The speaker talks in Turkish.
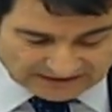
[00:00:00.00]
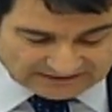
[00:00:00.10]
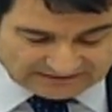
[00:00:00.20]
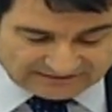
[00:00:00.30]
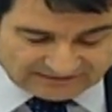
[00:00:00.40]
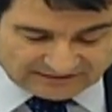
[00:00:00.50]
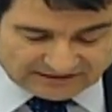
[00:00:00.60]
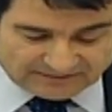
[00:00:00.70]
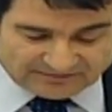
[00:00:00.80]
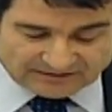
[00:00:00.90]
işsizlik
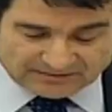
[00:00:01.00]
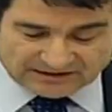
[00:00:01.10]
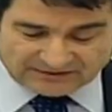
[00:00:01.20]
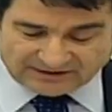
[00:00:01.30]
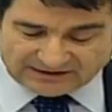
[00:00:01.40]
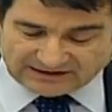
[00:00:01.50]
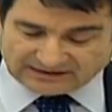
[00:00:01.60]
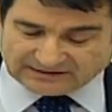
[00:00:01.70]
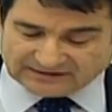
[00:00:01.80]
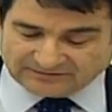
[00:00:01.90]
kapsamında
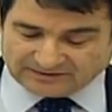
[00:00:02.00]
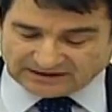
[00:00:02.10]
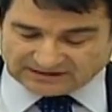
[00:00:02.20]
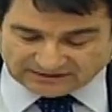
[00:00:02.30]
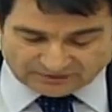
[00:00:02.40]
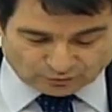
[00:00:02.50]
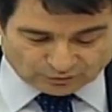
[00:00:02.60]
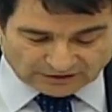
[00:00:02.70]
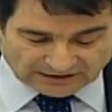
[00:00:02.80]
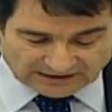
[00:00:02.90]
verilen tazminatları
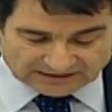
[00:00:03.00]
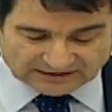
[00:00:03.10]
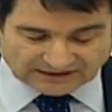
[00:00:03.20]
uygulanan